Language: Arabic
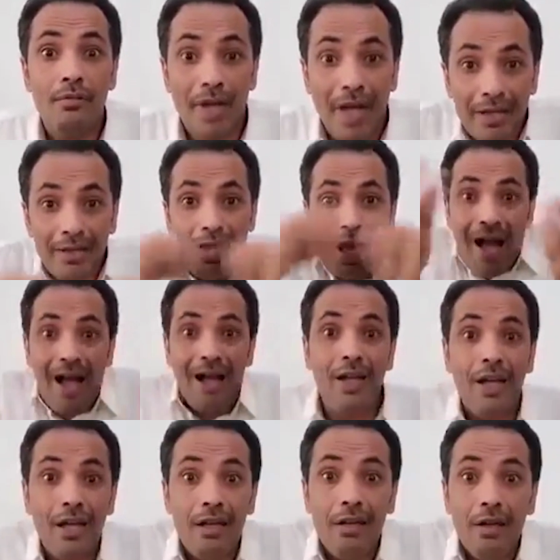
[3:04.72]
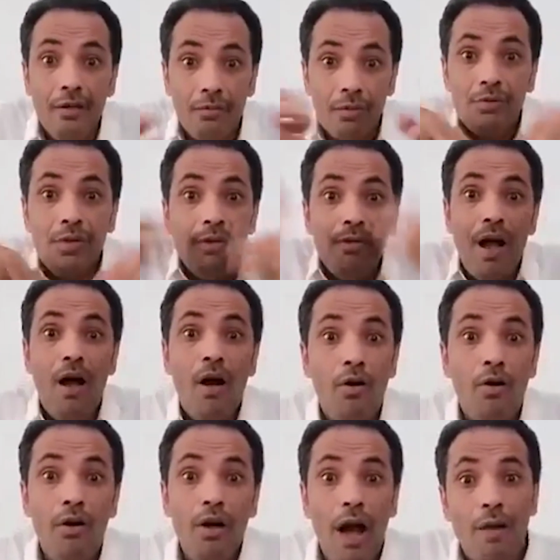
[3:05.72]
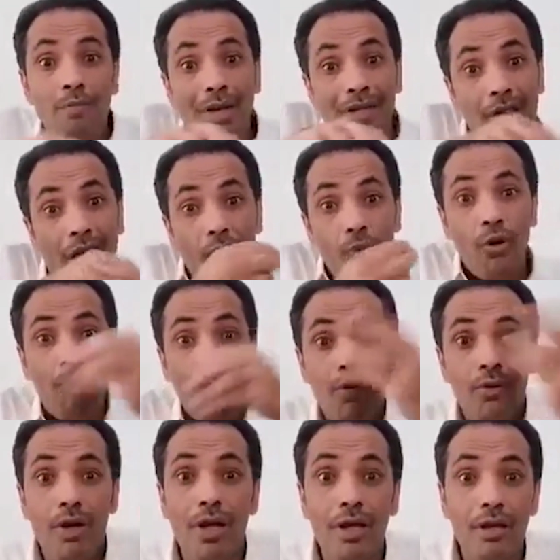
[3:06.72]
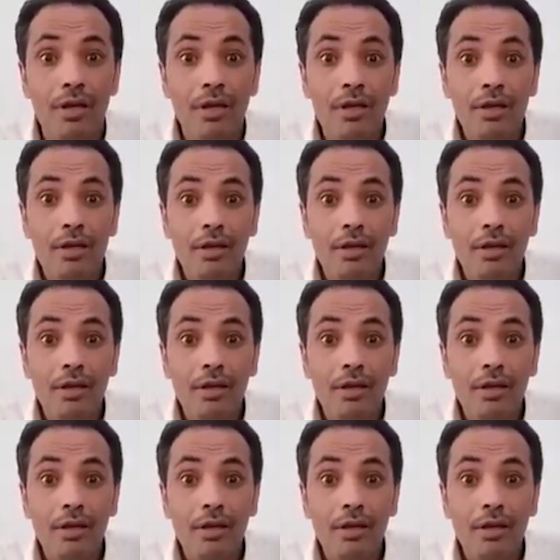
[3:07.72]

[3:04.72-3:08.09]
ما عندنا حاكي ما ادري ما هو اما سعوا قبلوا لي